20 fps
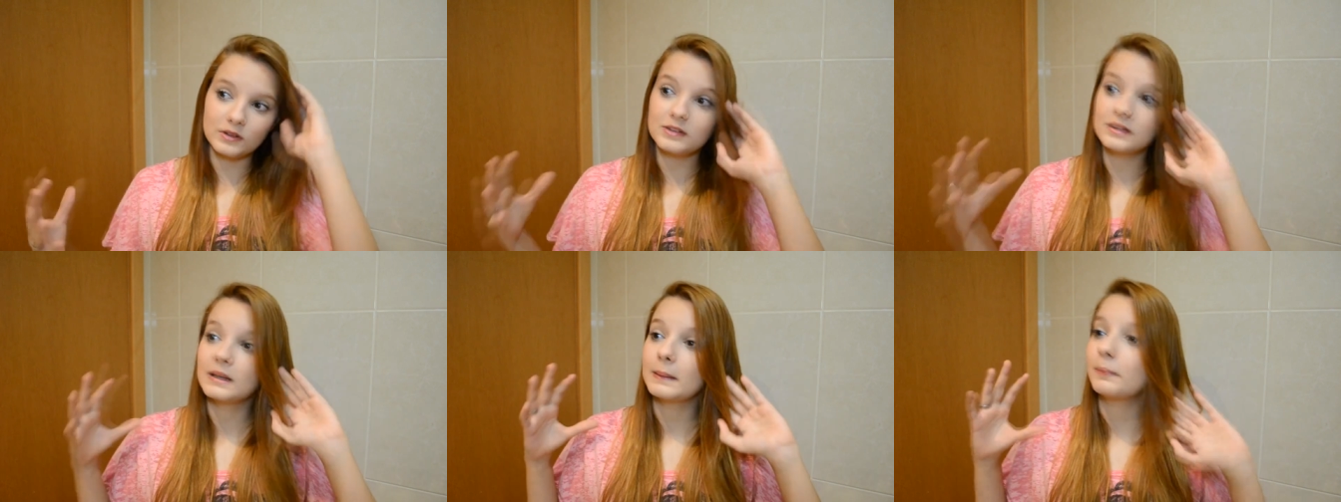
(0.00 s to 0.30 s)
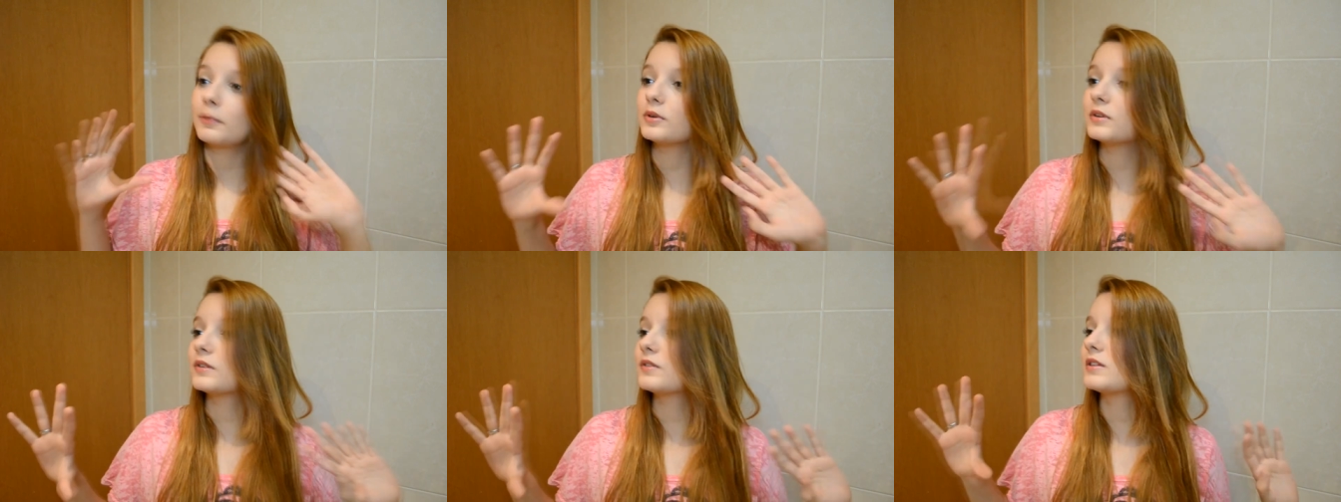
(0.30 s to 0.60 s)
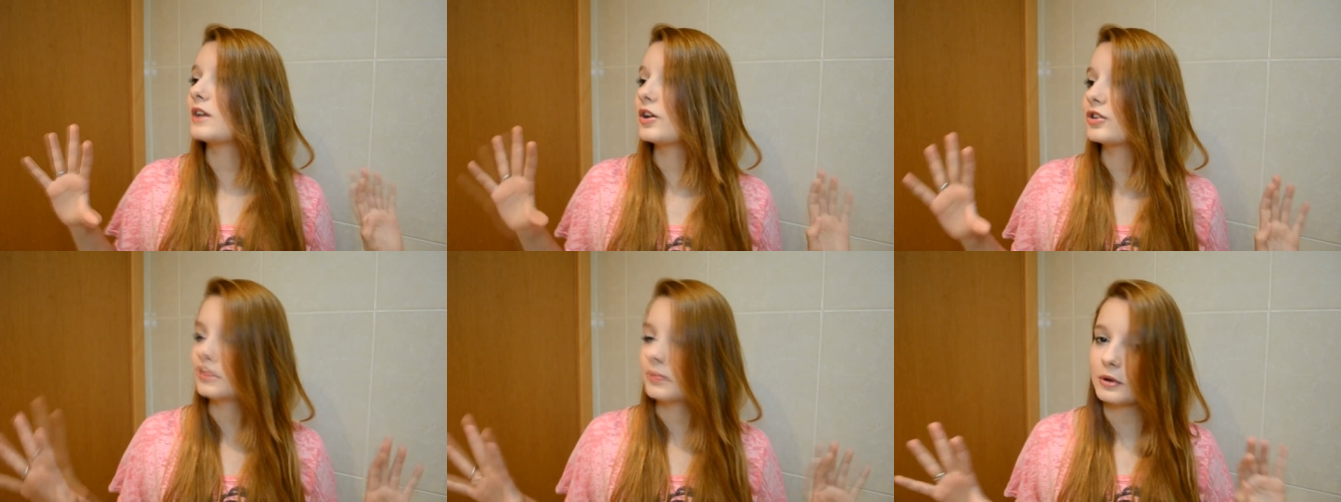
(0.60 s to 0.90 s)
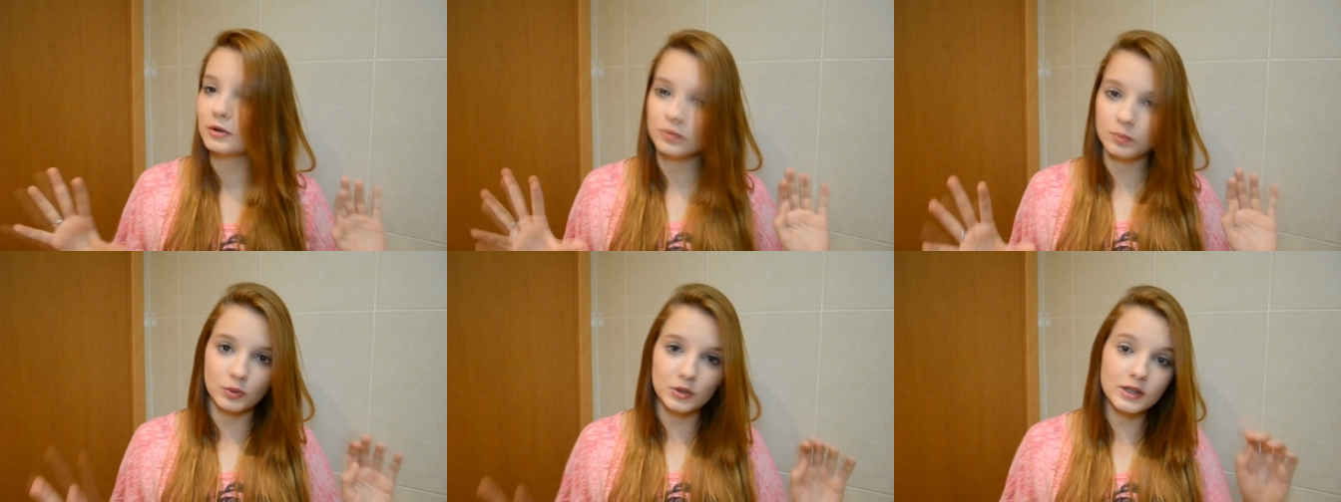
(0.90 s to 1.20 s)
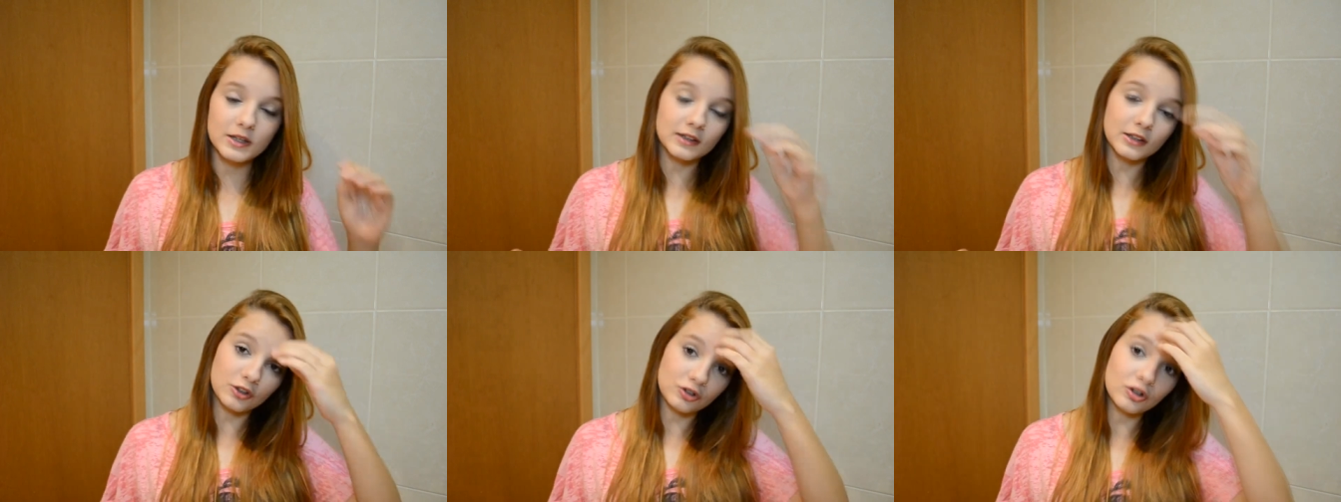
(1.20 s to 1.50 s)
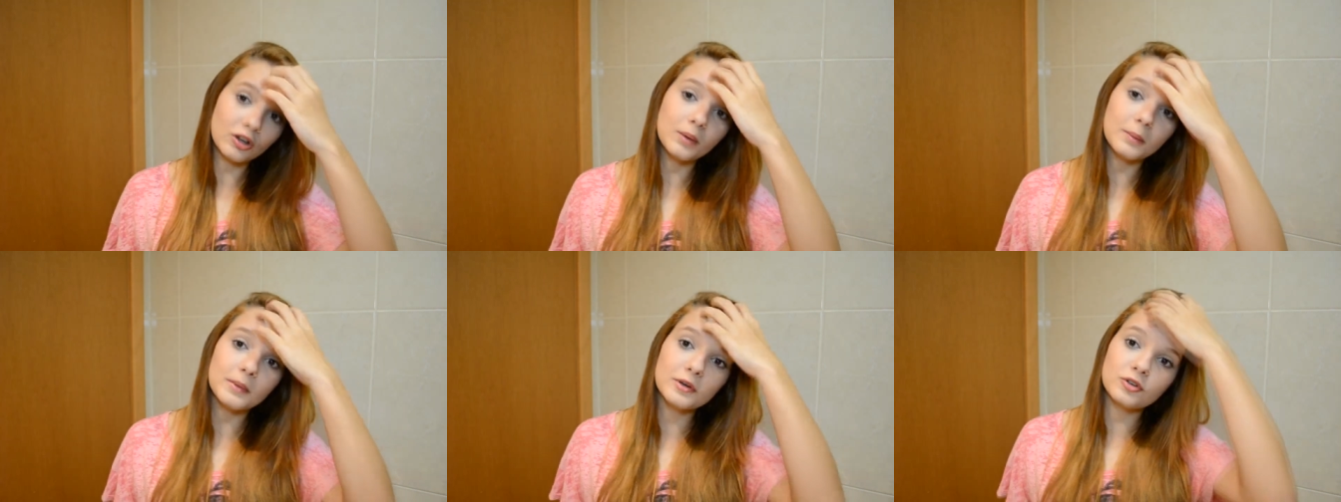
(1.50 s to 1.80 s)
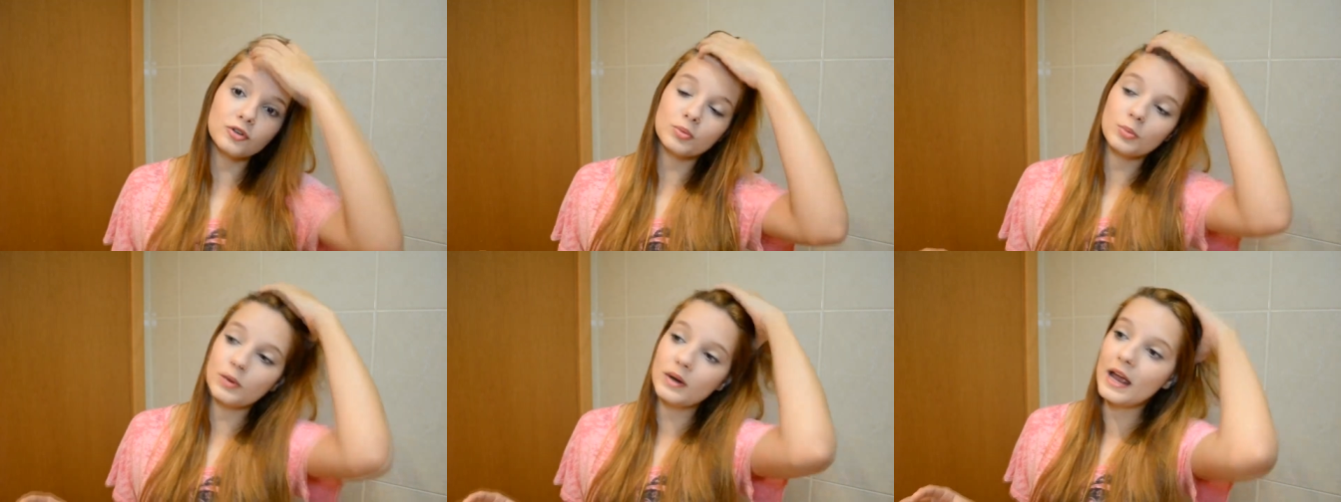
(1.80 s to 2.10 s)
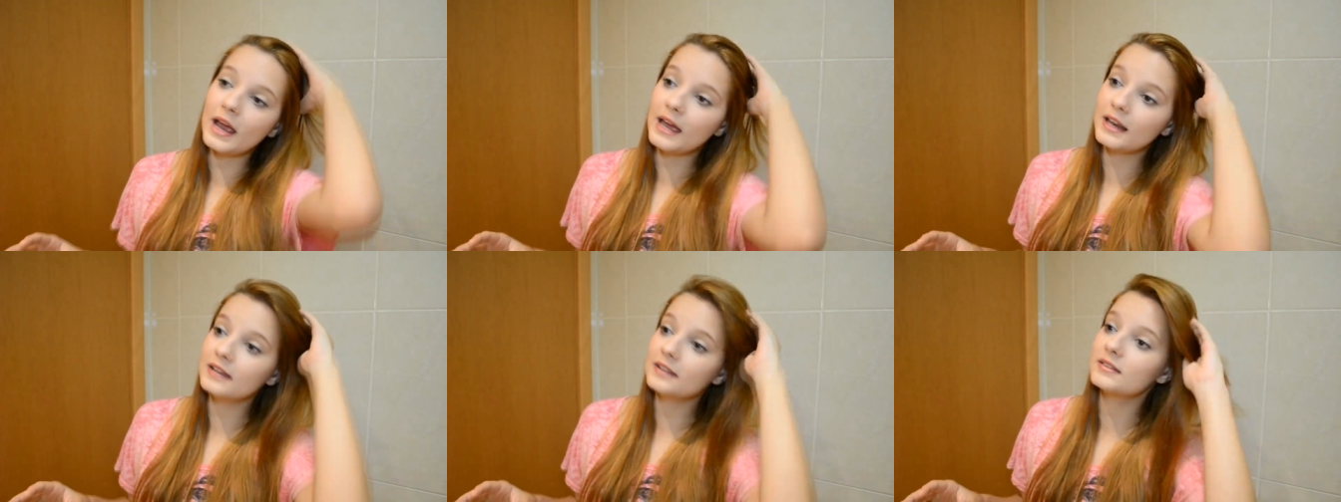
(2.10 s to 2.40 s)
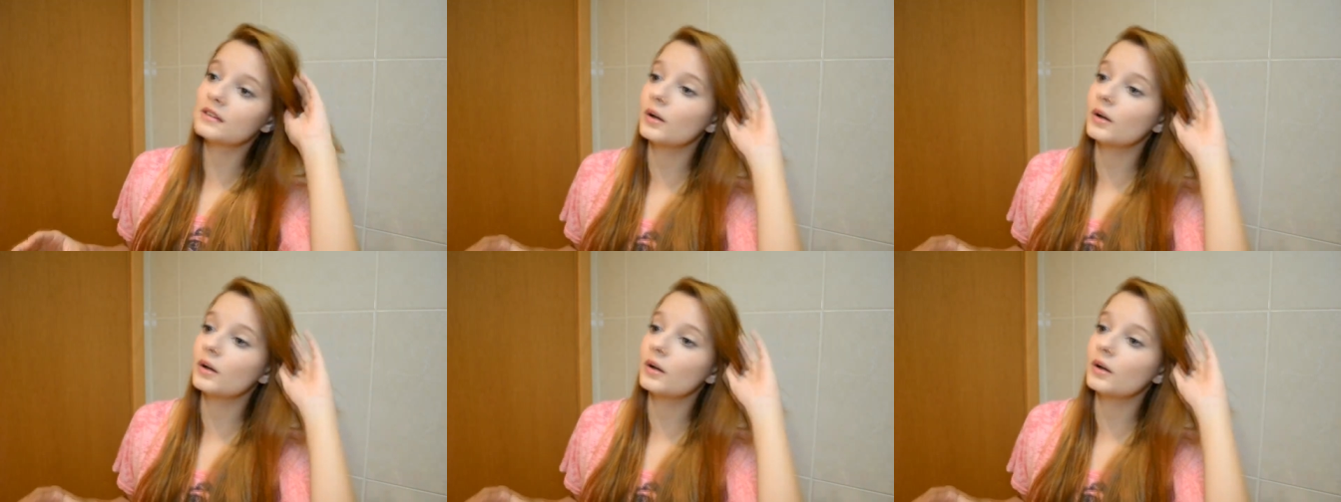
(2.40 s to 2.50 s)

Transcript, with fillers: assim, a pose que você acha mais bonita, geralmente as mulheres